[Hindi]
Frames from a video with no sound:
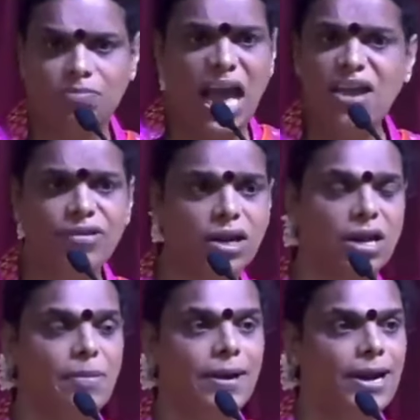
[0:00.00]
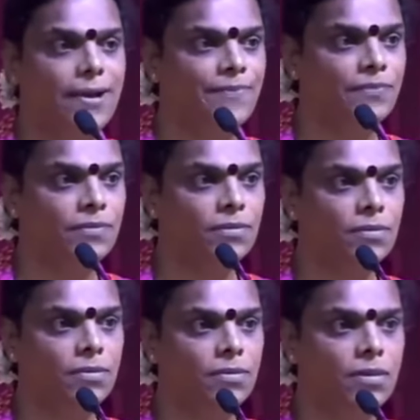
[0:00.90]
काही फरक नाही पडलाय
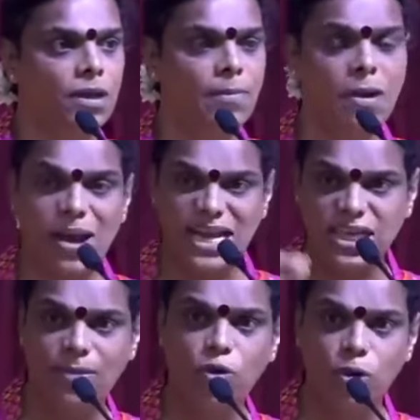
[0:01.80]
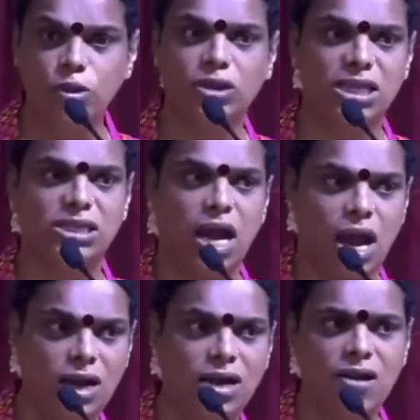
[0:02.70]
पण माझ्या मूलभूत गजरा
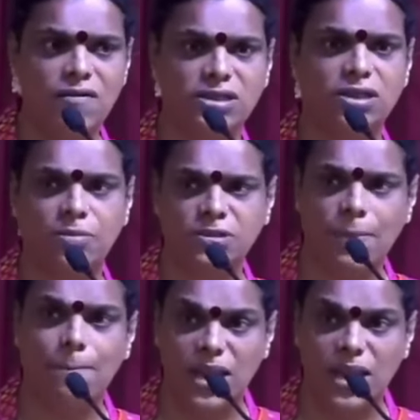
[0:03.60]
अन्न वस्त्रच्या